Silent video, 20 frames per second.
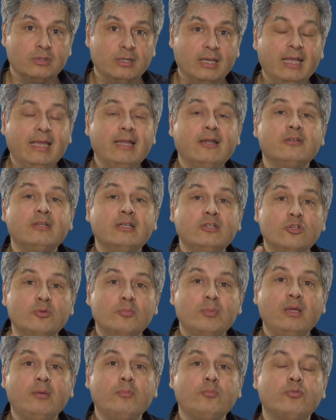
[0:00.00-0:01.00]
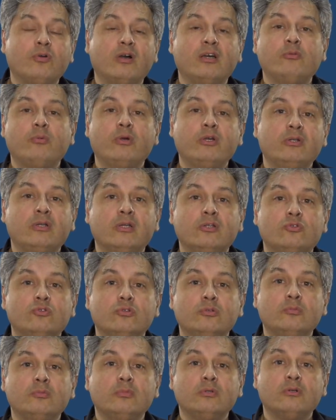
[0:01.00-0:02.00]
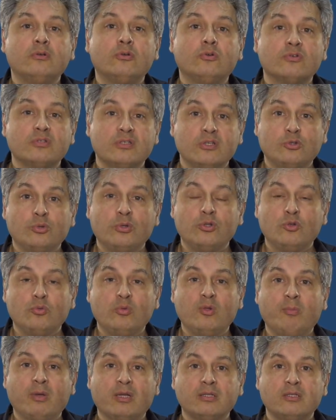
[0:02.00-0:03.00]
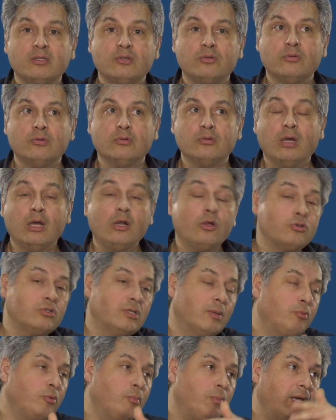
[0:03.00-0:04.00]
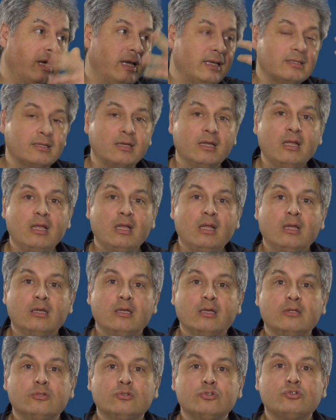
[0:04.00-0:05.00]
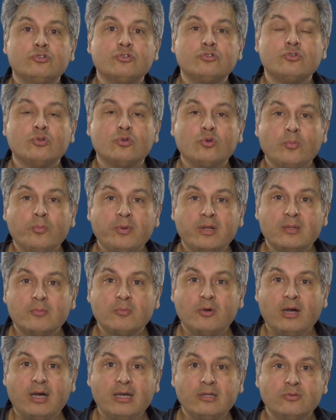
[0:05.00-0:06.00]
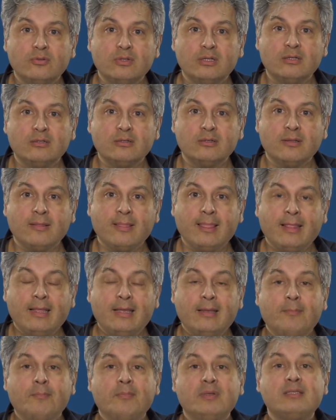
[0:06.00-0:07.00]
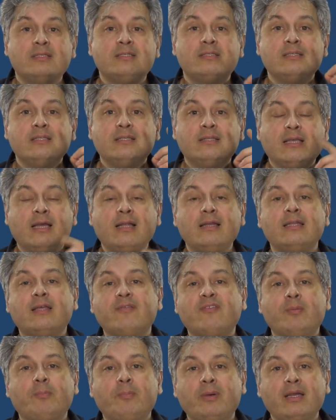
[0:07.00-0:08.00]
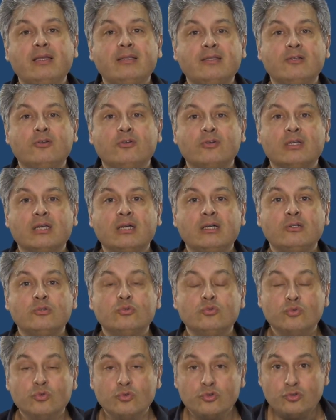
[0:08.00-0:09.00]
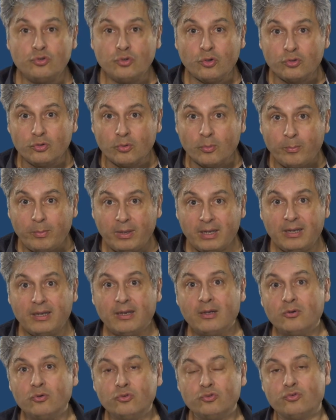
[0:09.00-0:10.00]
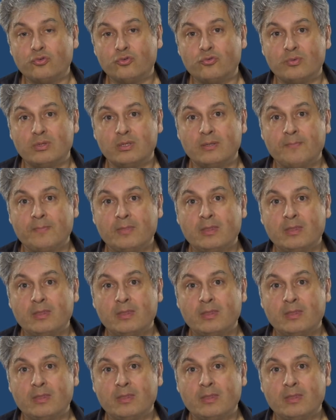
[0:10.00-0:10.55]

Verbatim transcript: Et il en est de même pour un noyau d'atomes constitué de 8 particules. Alors ça peut paraître quelque chose de complètement anodin, mais si tel n'avait pas été le cas, nous ne serions pas là aujourd'hui.